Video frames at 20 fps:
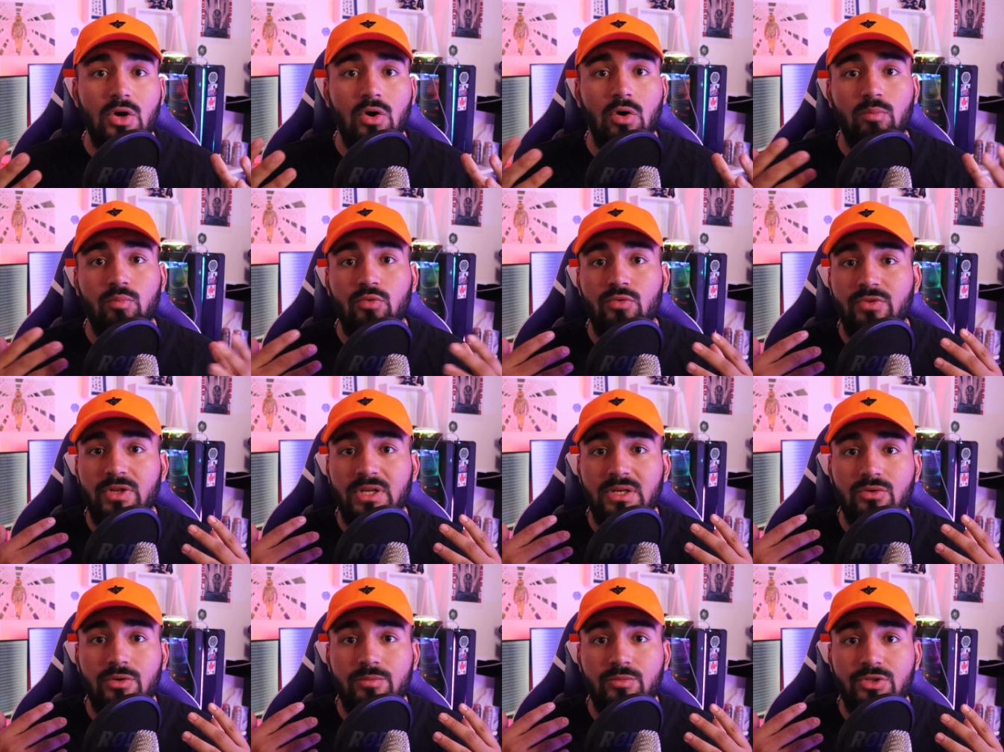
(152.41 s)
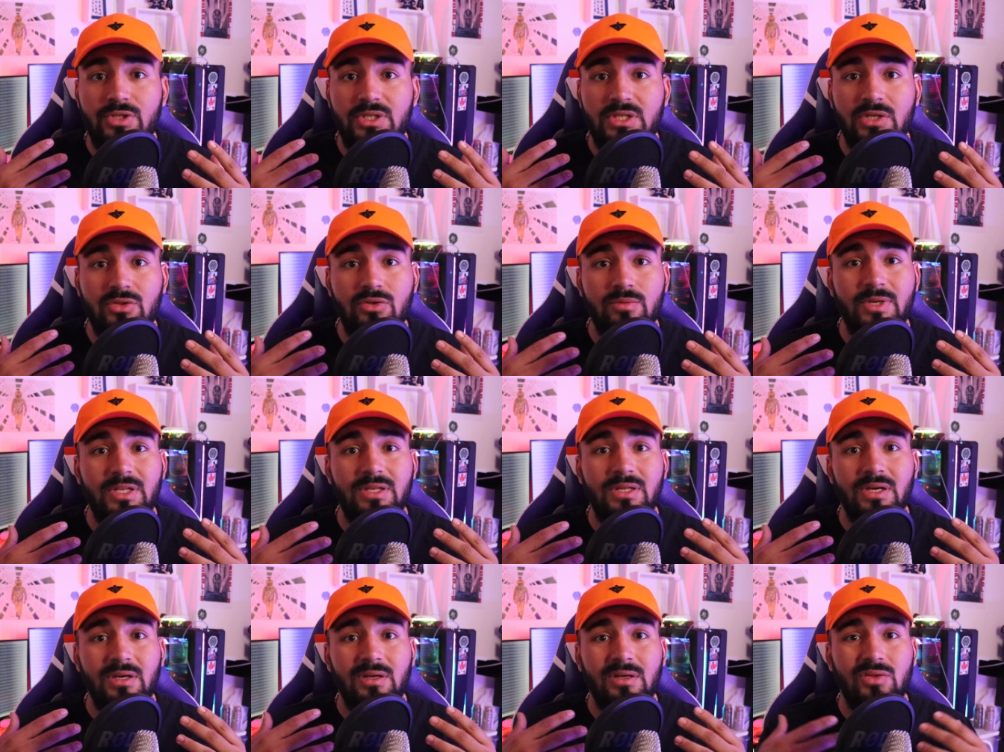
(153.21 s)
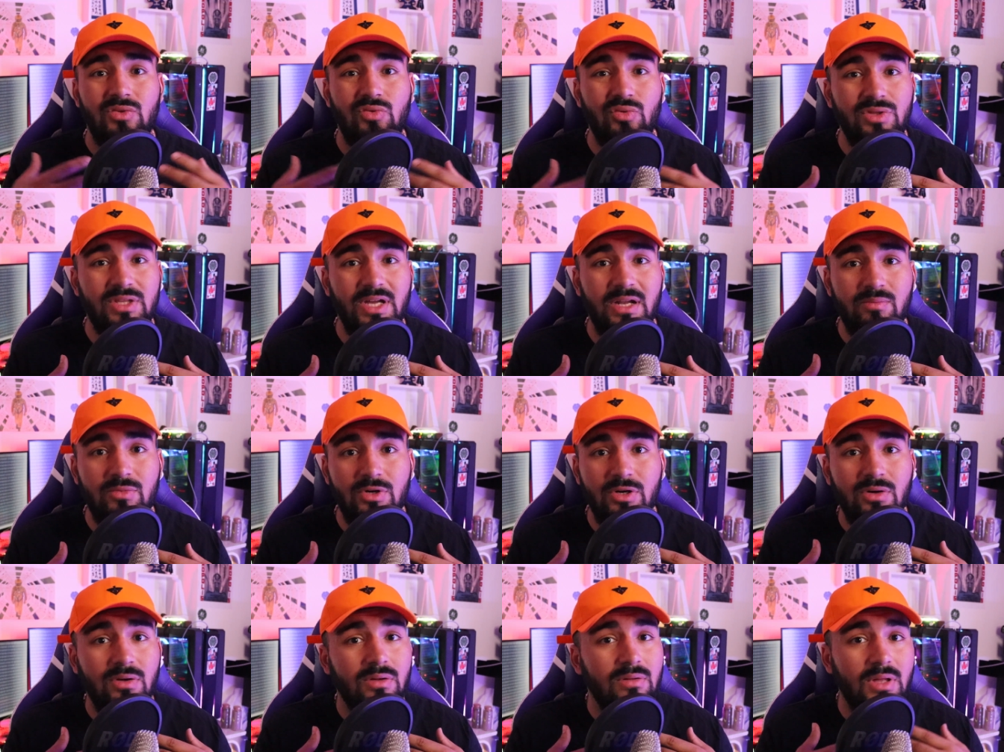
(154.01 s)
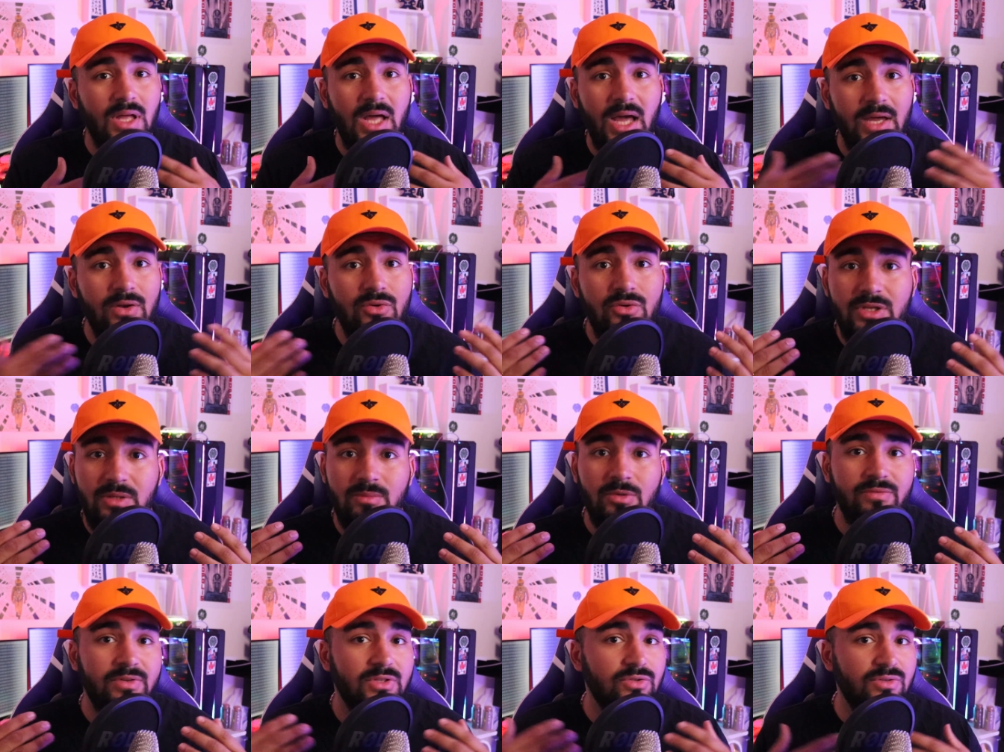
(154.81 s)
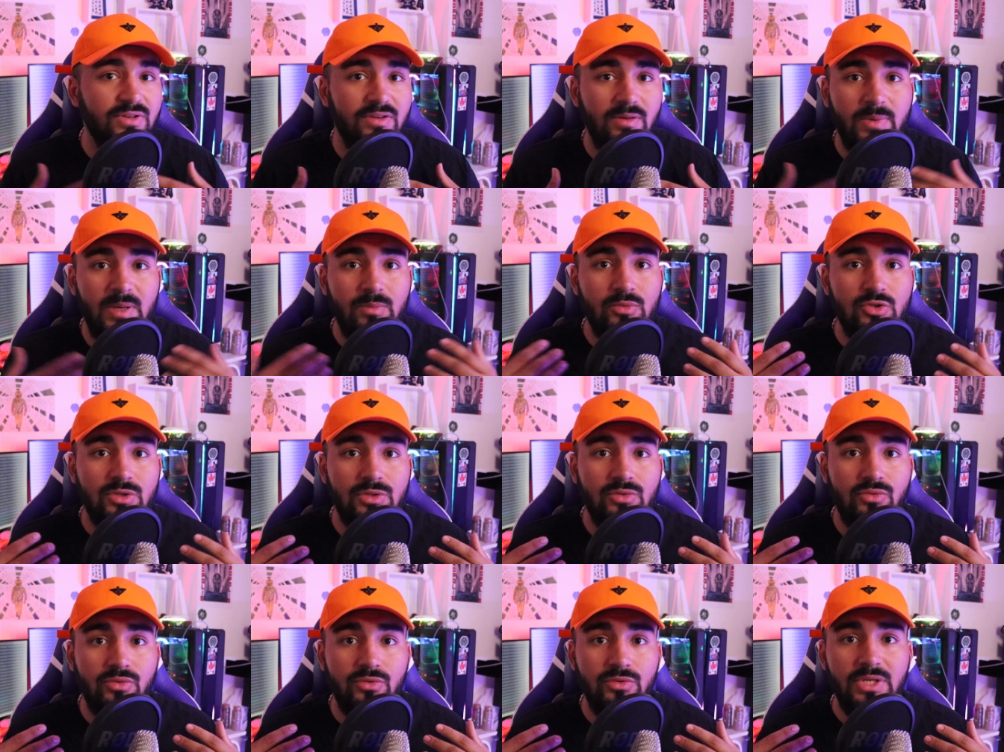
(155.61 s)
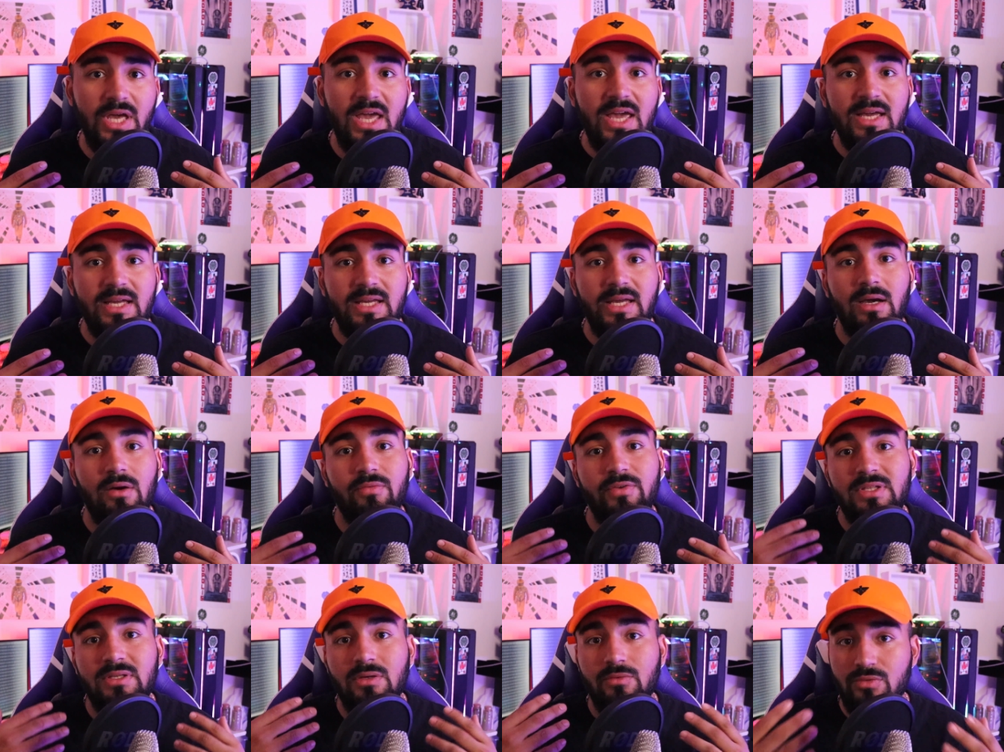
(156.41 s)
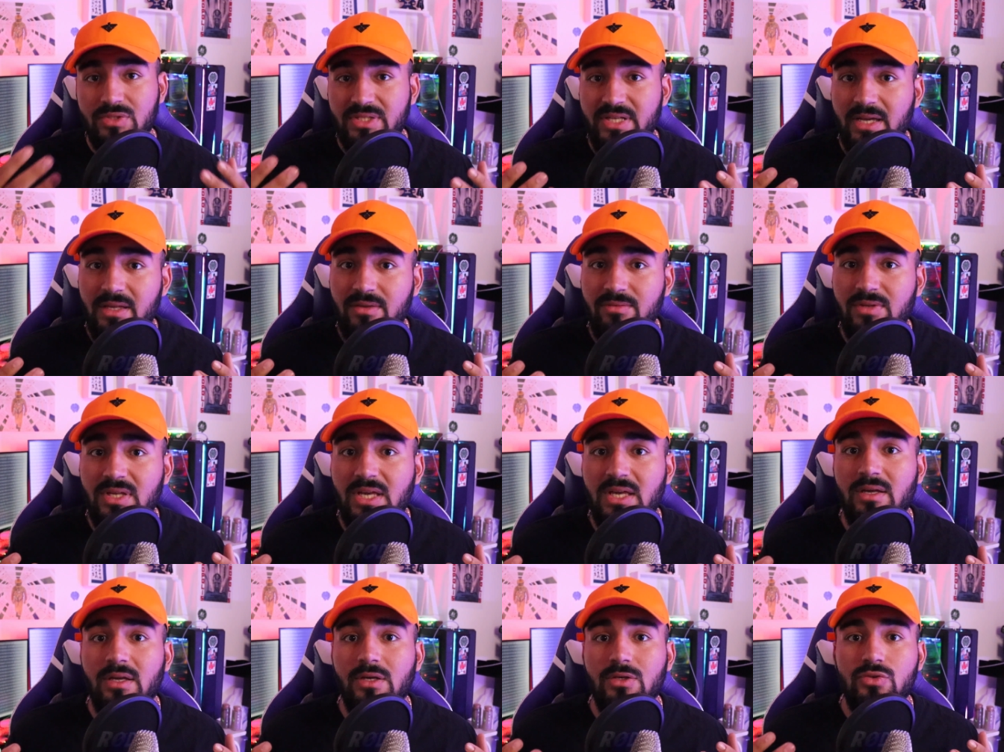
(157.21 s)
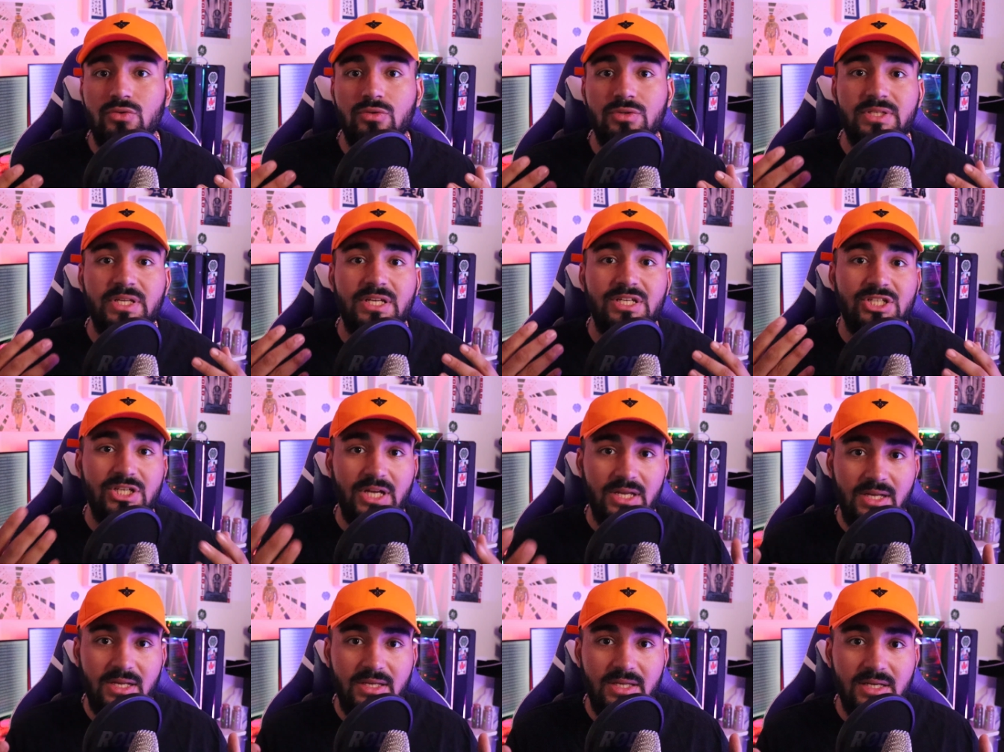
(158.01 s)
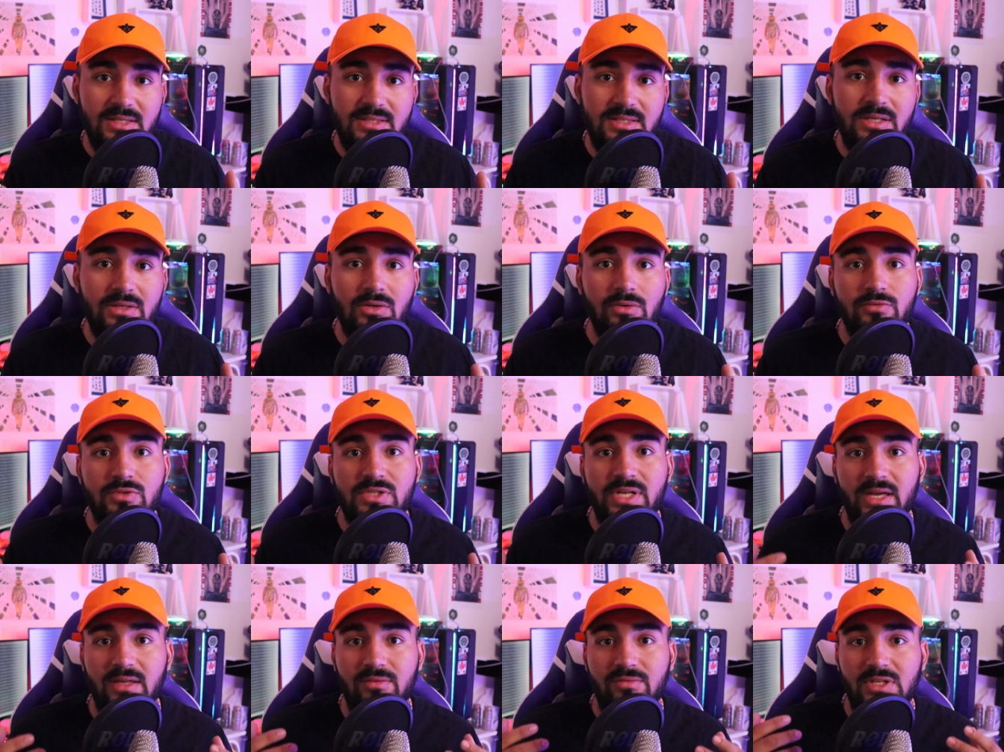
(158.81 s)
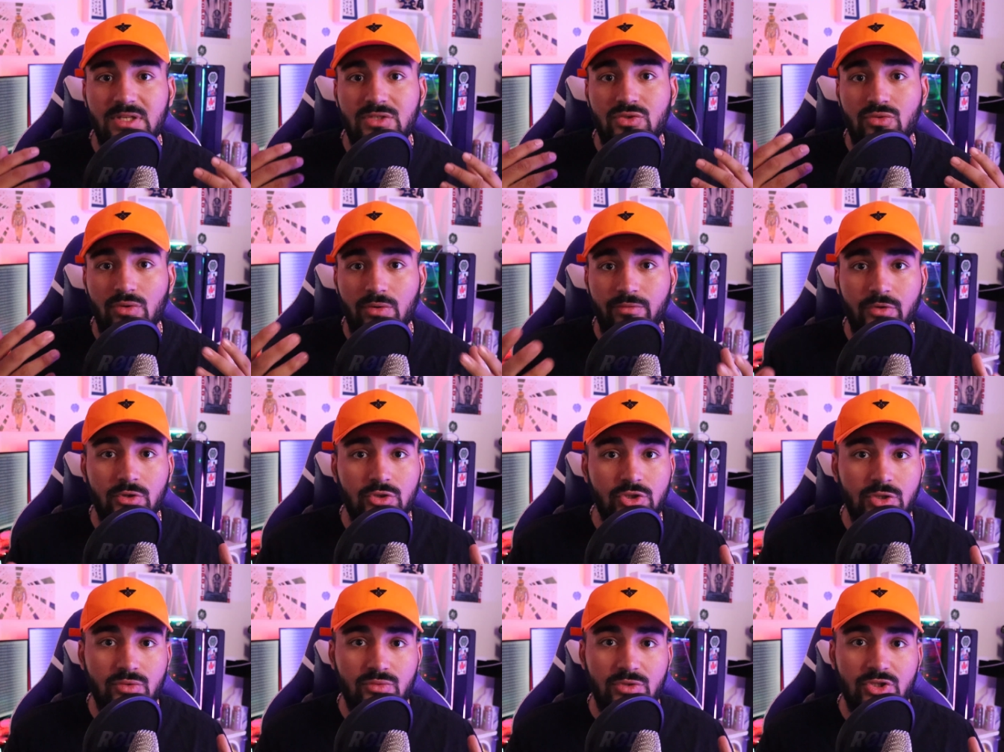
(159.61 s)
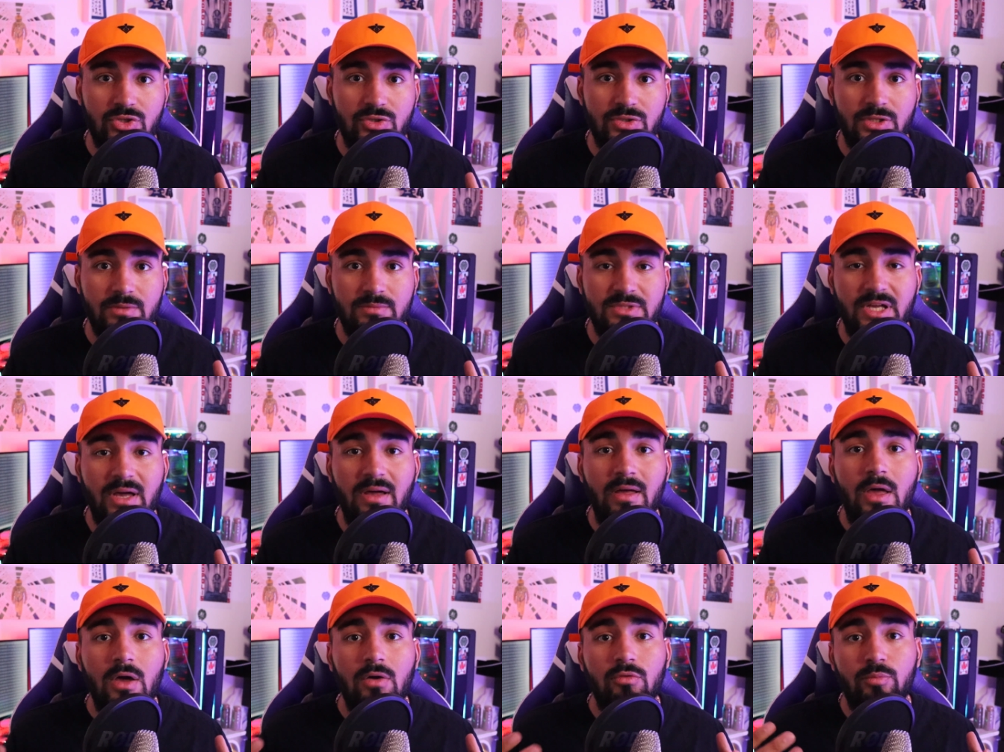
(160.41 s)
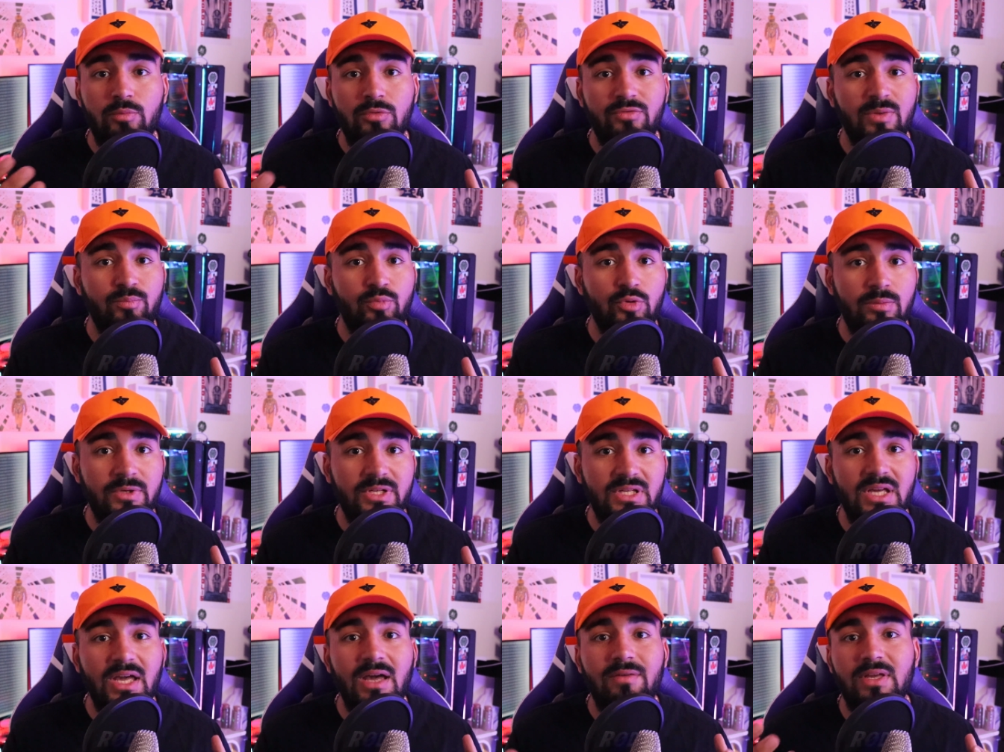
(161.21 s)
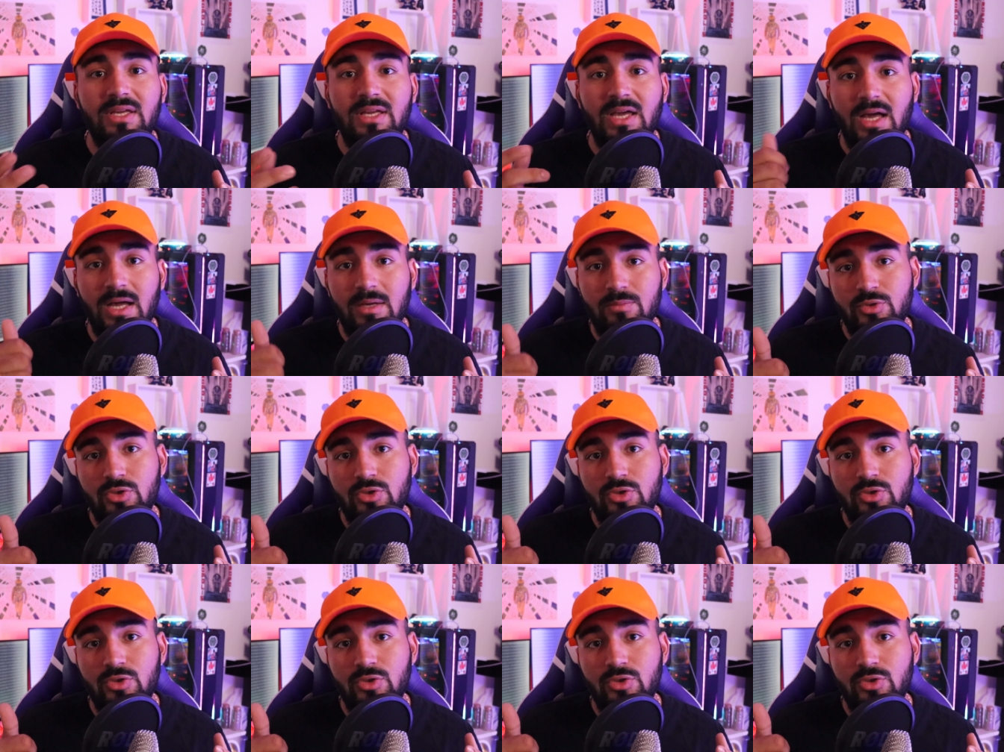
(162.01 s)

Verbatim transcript: on pouvait y communiquer de manière totalement anonyme en fait, on n'avait pas besoin de compte et en fait quand vous arriviez sur ces channels IRC, quand vous arriviez sur Forchamp ou des choses comme ça, vous pouvez publier avec un